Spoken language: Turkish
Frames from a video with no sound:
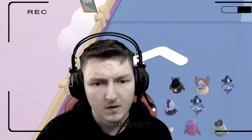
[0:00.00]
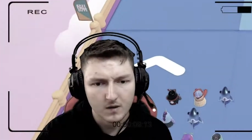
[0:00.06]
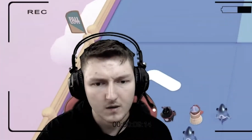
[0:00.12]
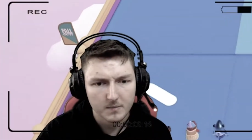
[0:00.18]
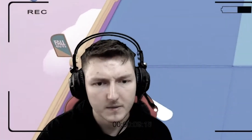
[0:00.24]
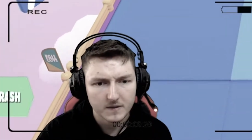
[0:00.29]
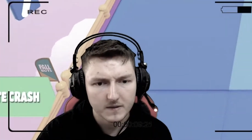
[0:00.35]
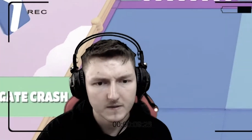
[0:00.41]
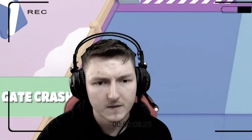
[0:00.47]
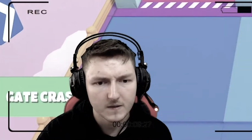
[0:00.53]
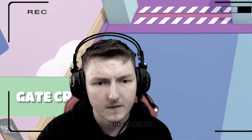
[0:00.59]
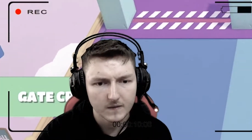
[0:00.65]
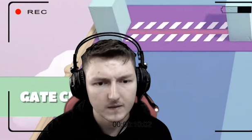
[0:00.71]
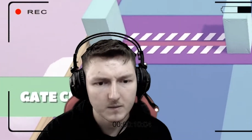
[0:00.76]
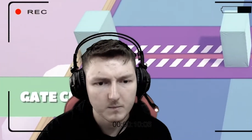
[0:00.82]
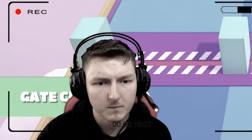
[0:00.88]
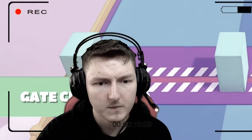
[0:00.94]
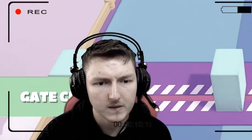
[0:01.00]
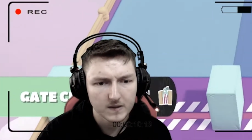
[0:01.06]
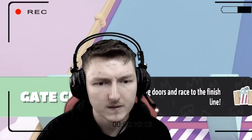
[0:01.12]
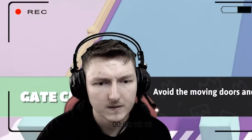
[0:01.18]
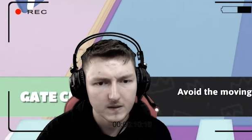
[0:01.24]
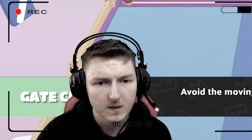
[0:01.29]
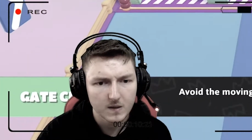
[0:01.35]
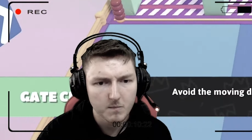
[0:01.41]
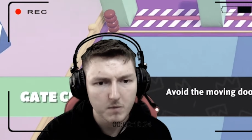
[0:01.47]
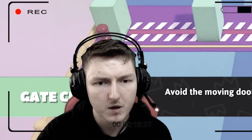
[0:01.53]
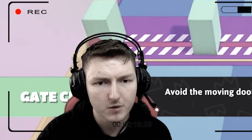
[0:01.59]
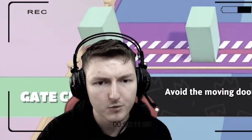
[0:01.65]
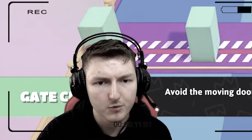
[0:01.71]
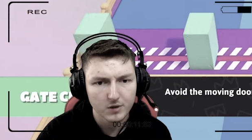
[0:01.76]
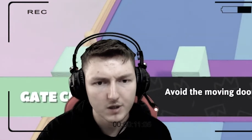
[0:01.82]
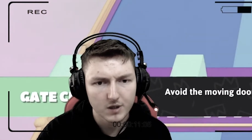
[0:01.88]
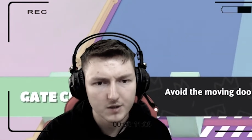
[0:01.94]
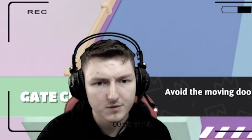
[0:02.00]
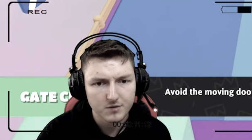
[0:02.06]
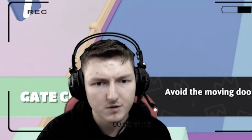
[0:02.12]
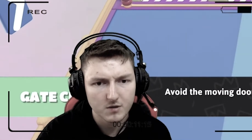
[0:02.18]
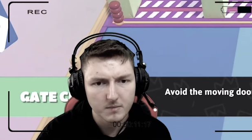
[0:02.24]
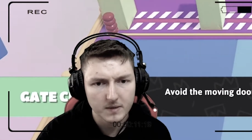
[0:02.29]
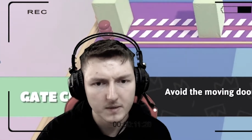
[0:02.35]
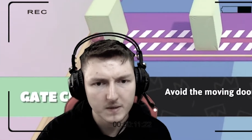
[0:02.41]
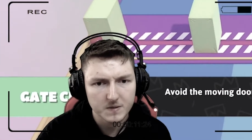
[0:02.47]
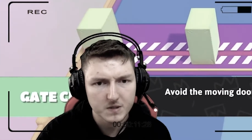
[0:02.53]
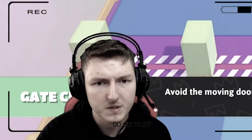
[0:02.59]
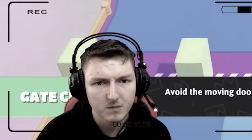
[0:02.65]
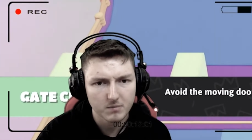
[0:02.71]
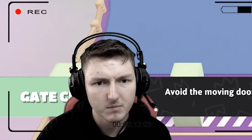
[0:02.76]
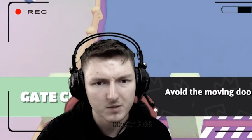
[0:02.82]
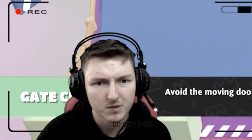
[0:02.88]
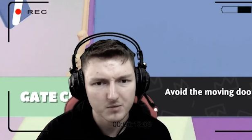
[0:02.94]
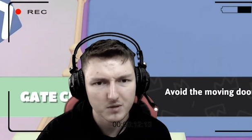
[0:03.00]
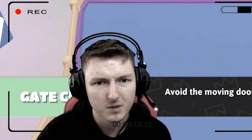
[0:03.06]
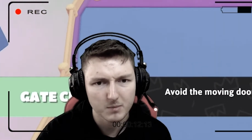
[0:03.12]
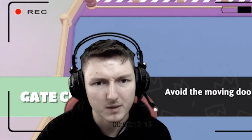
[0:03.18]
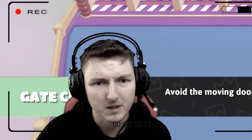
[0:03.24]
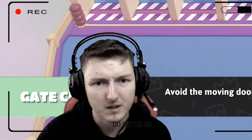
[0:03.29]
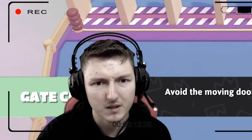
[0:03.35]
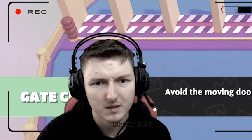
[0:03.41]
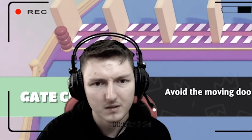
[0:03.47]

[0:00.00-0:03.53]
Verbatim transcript: Abi internette millete ne parkurlar çıkıyor bana çıkan parkura bak.